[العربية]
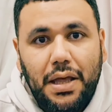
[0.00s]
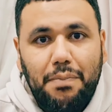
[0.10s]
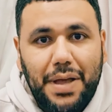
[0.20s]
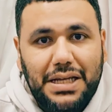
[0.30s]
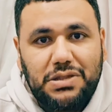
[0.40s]

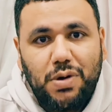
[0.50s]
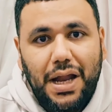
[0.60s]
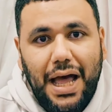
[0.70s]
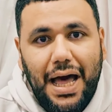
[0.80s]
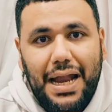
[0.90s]
بأسوأ
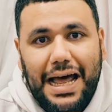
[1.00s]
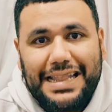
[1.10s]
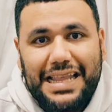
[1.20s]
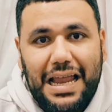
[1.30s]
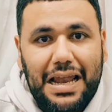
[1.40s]

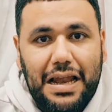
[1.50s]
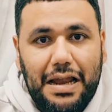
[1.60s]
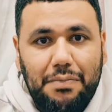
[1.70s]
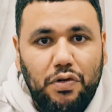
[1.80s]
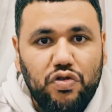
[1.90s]
الحالات
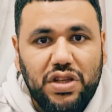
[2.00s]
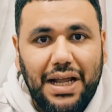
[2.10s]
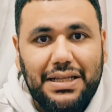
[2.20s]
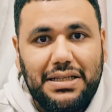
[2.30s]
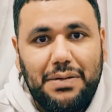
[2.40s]

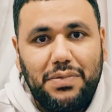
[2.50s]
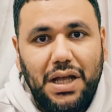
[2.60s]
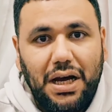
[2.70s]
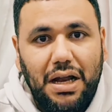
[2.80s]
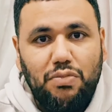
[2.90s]
المفترض يتم
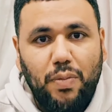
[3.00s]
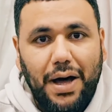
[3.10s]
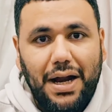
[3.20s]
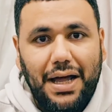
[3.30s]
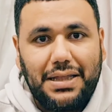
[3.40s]
نقل
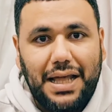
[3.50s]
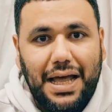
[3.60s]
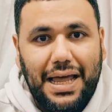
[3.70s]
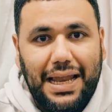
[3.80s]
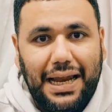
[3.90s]

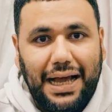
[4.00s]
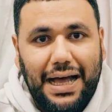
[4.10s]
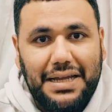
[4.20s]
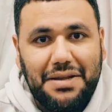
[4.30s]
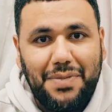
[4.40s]
مباراتنا
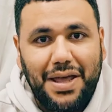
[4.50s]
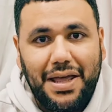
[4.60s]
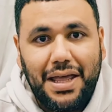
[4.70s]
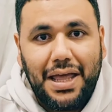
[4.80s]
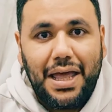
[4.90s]
القادمة
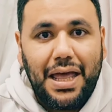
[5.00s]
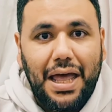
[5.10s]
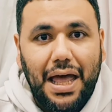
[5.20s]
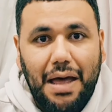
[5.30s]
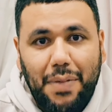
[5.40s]

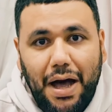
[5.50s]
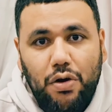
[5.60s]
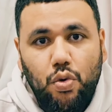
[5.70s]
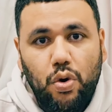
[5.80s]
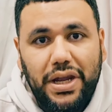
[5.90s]
مع
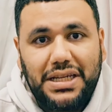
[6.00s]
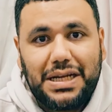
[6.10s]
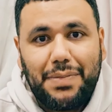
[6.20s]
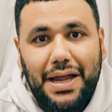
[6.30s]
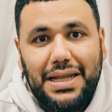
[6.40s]
كوريا
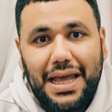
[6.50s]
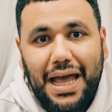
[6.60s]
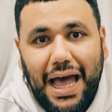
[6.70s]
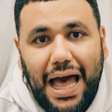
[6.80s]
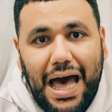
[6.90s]
الشمالية
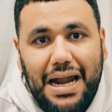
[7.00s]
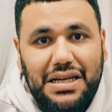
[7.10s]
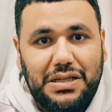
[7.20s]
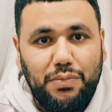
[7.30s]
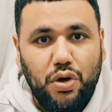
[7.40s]

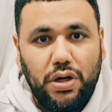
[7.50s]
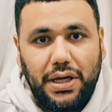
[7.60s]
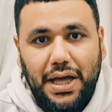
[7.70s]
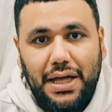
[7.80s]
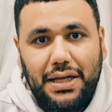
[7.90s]
خارج بيونغ
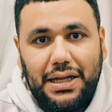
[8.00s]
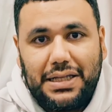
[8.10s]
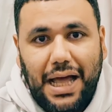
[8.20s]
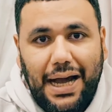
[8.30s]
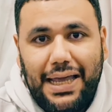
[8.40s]
يانغ
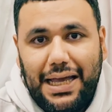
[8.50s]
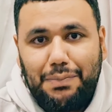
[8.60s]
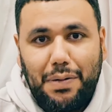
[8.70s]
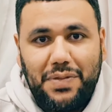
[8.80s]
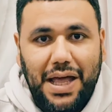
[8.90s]
لتحقيق
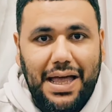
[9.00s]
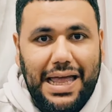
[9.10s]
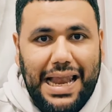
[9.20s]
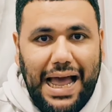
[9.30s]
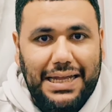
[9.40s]
مبدأ
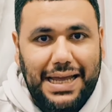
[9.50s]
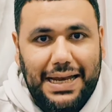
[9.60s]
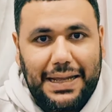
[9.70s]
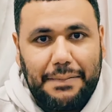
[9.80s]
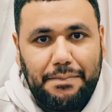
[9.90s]

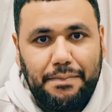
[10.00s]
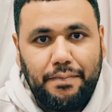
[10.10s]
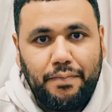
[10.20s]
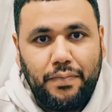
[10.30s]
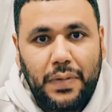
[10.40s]
العدالة
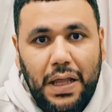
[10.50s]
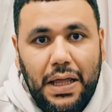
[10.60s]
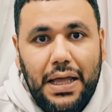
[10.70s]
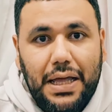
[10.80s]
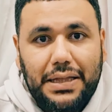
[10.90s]

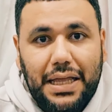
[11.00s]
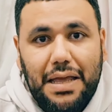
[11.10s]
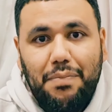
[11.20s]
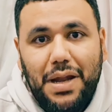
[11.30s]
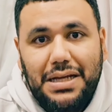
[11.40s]

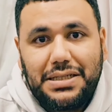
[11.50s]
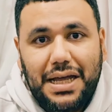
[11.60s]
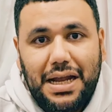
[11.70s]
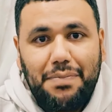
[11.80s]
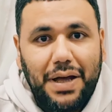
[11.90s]
طيب ليش
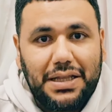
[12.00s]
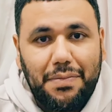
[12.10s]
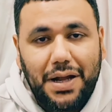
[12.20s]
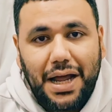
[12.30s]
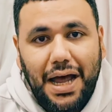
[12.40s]
أنا
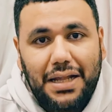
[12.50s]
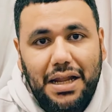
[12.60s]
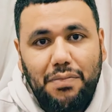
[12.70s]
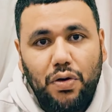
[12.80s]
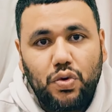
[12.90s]
بعتبر هذا
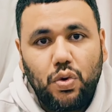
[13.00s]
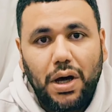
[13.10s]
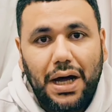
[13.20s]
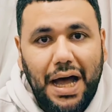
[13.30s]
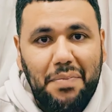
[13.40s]
الموضوع
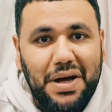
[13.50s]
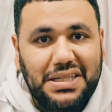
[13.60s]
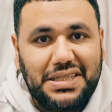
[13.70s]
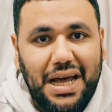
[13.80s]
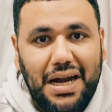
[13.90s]
خبر
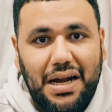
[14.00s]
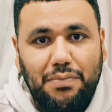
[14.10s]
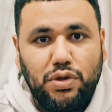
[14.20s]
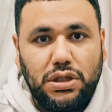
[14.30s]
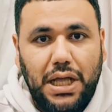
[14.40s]
سار
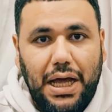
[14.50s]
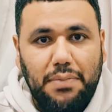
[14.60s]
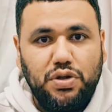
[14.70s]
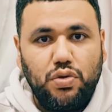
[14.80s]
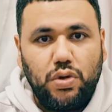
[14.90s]

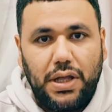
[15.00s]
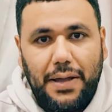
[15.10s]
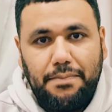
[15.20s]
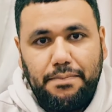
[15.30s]
لمنتخب سوريا